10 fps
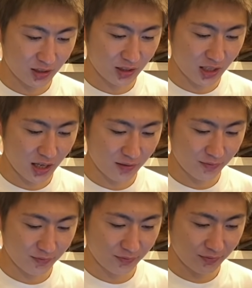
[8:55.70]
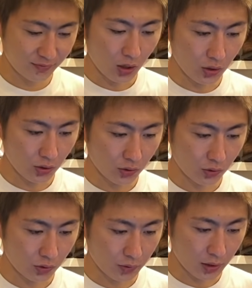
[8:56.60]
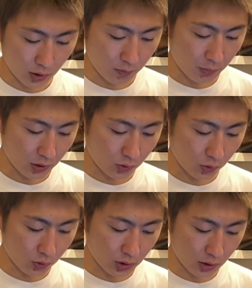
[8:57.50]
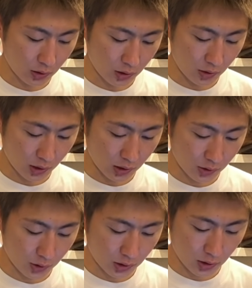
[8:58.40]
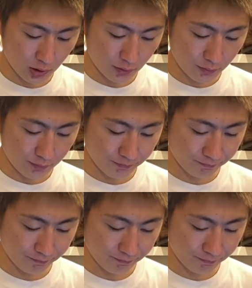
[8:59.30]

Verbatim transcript: いて、はい、あこれはいっぱい投稿してくれてる方なんで最初の頃、うん、